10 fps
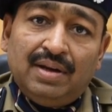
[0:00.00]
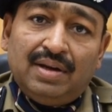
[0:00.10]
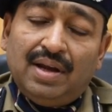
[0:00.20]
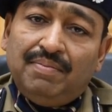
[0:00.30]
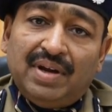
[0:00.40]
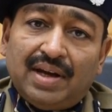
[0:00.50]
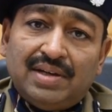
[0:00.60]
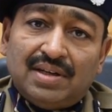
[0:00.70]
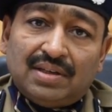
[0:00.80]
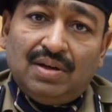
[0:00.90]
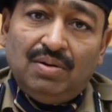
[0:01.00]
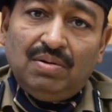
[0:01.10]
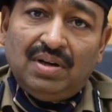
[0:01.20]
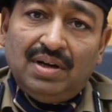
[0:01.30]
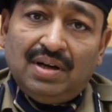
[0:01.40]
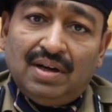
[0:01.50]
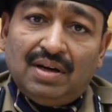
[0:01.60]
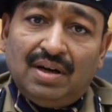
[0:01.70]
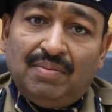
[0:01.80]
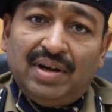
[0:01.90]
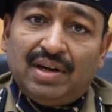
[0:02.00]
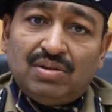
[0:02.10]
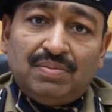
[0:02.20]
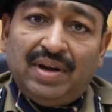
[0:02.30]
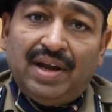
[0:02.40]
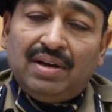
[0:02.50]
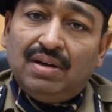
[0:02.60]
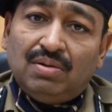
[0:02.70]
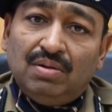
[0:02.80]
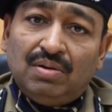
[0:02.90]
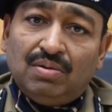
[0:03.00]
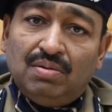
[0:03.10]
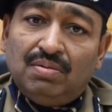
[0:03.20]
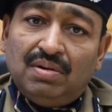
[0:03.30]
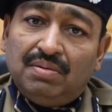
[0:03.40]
यही मैं कह सकता हूँ कि अगर हमारे उसमें आएंगे तो इनको